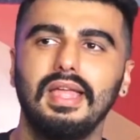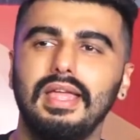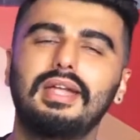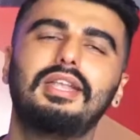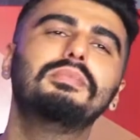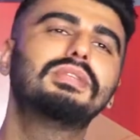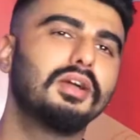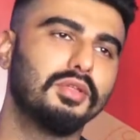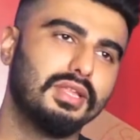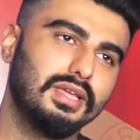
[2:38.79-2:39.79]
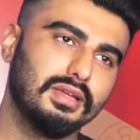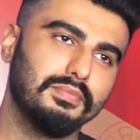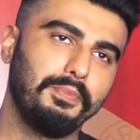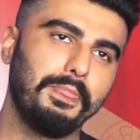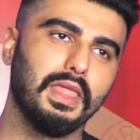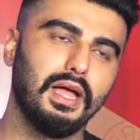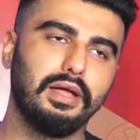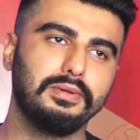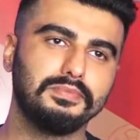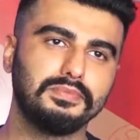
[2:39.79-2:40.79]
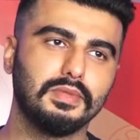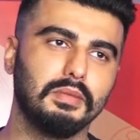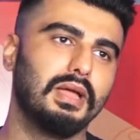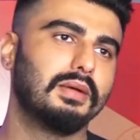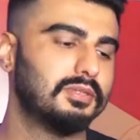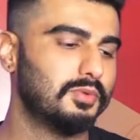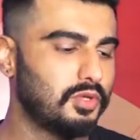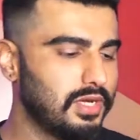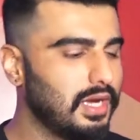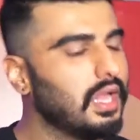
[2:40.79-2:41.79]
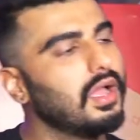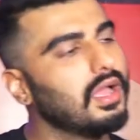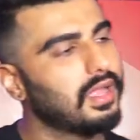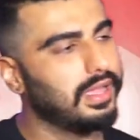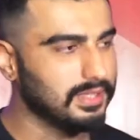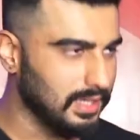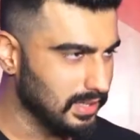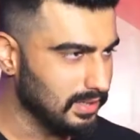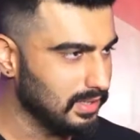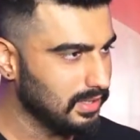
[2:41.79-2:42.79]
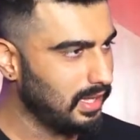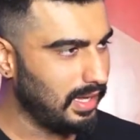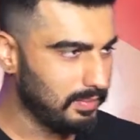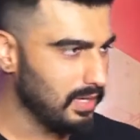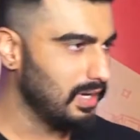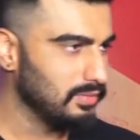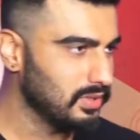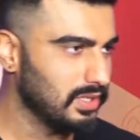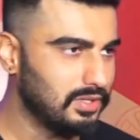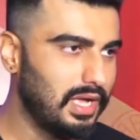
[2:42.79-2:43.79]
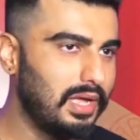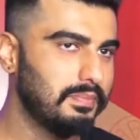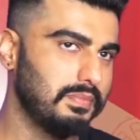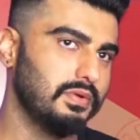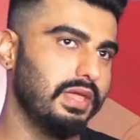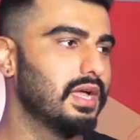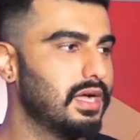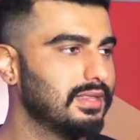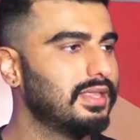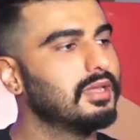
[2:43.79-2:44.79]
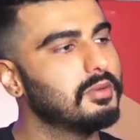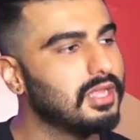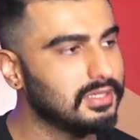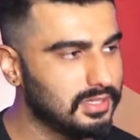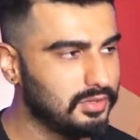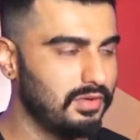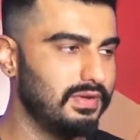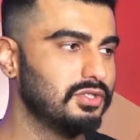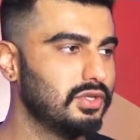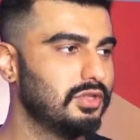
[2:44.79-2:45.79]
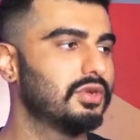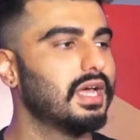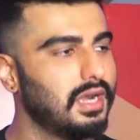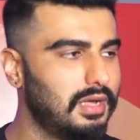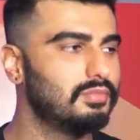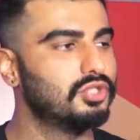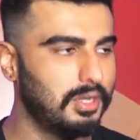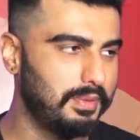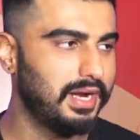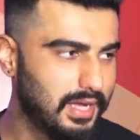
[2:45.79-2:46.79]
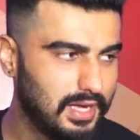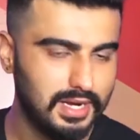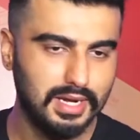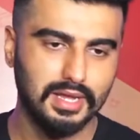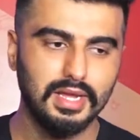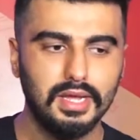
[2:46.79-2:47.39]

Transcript: ये टिप्स क्या होता है देखिए मैं आपसे पूछू यार कैसे करते हैं आपका काम जो करते आप एक हद तक ही बता सकते हो इवेंचुअली तो करना मुझे पड़ेगा राइट